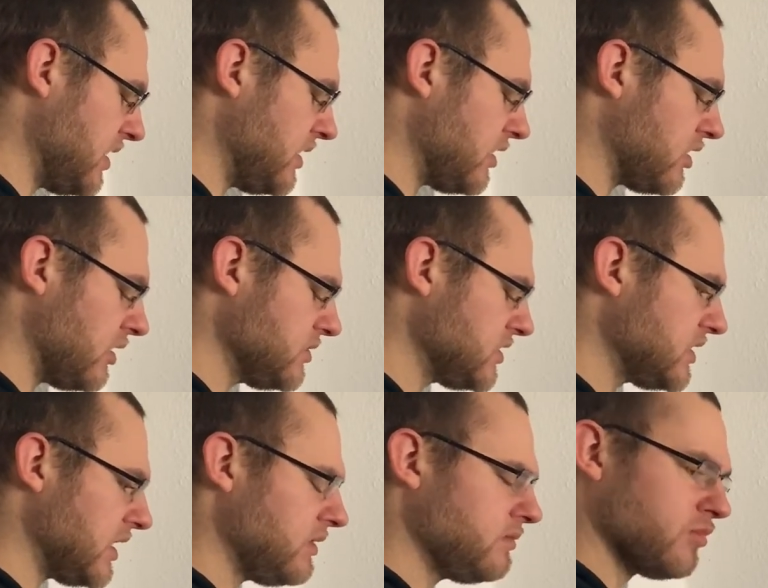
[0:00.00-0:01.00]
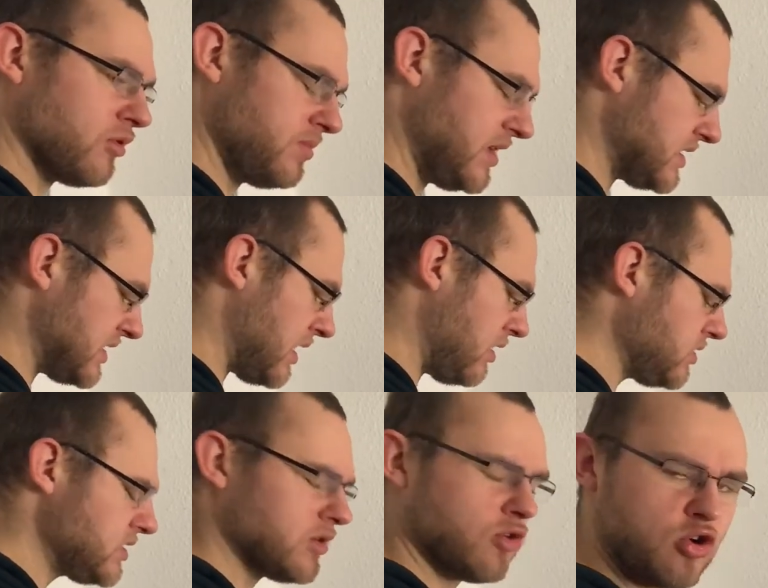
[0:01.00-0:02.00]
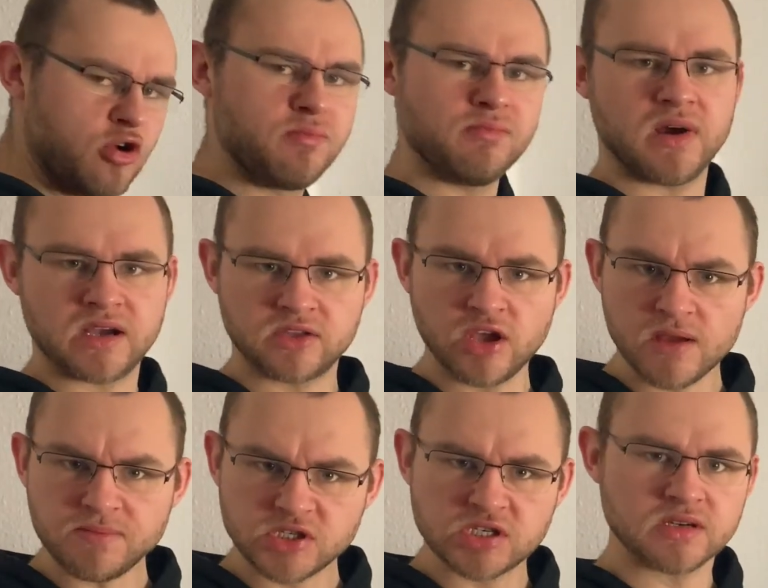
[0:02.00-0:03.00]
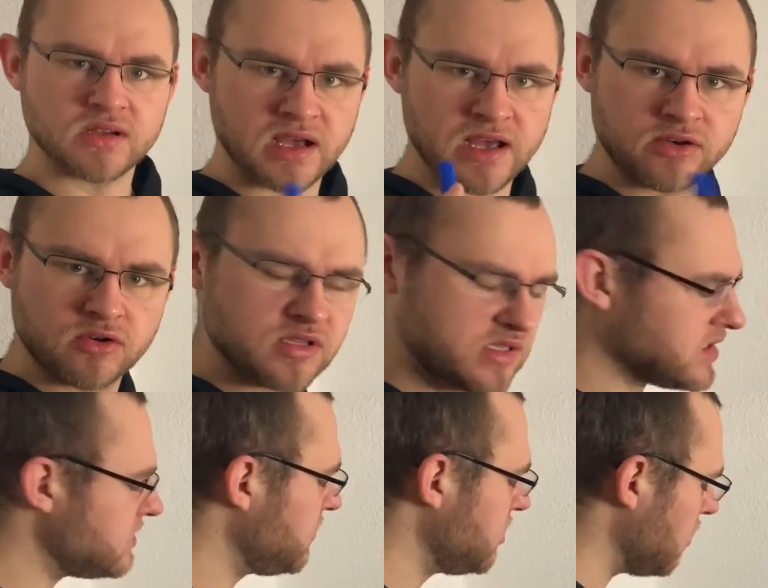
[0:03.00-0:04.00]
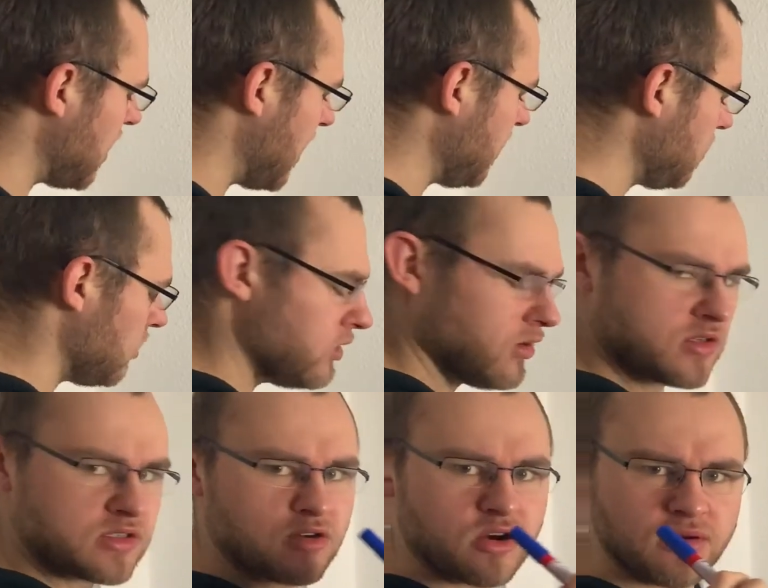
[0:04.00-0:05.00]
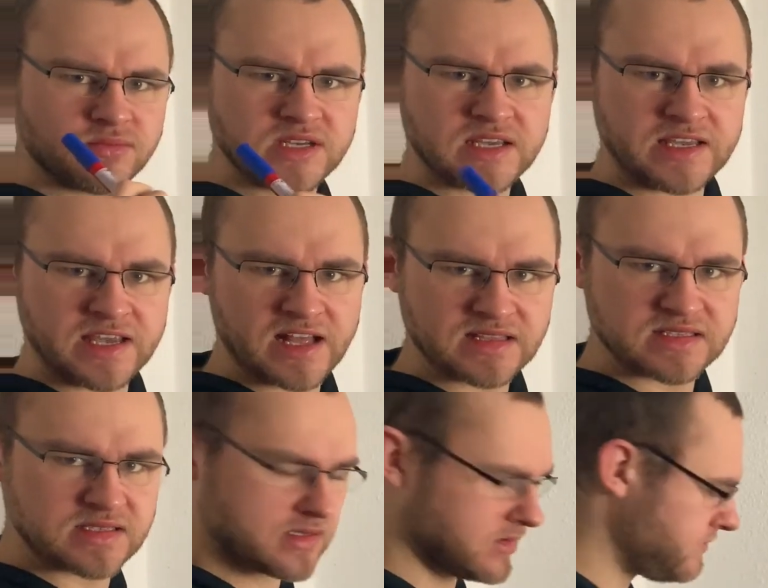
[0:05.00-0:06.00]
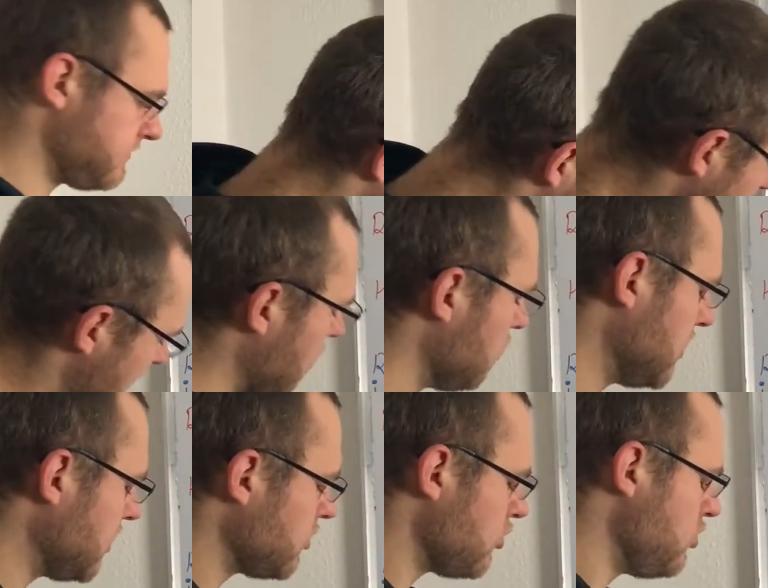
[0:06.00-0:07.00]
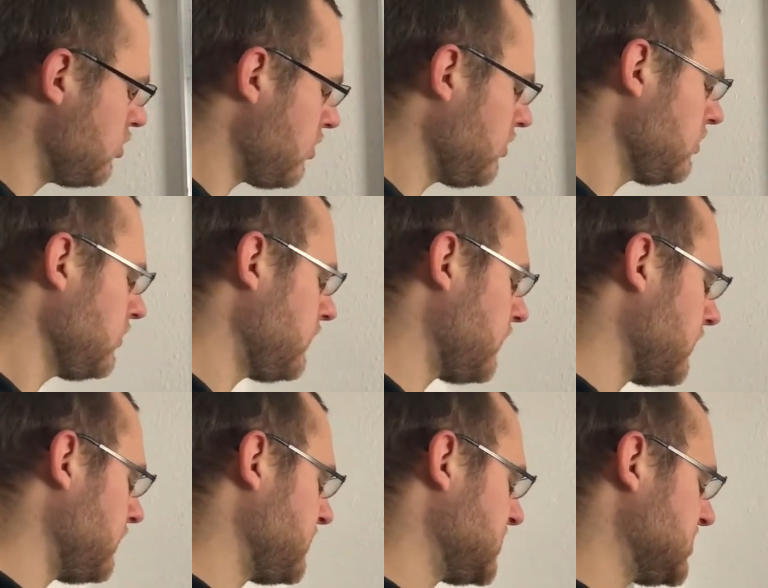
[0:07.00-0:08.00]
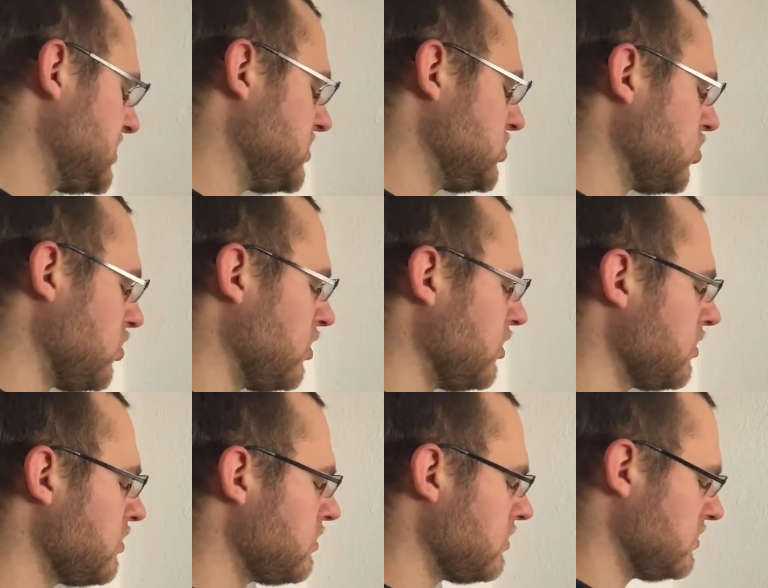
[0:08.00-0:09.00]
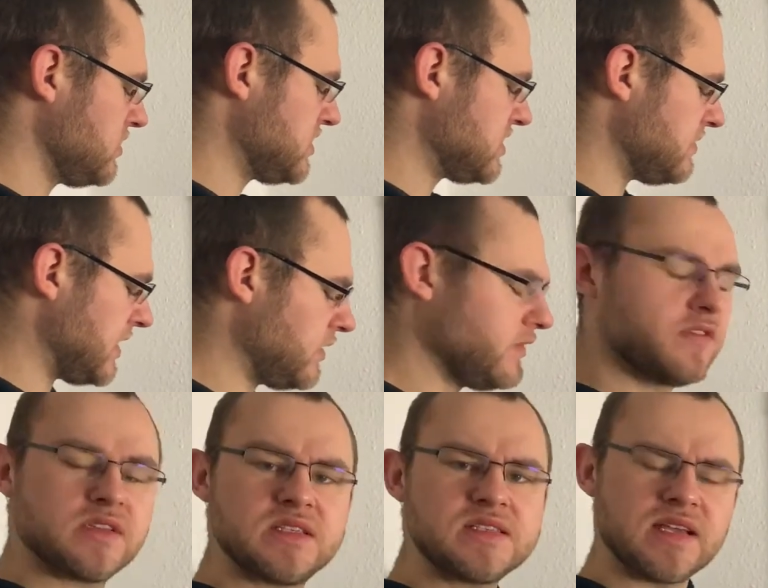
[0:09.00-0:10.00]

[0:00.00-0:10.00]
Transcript: Da kommst du dann, probier es aus, üben macht hübsch, halt kurz das Video an, Lösung kommt jetzt. 359 Euro und 42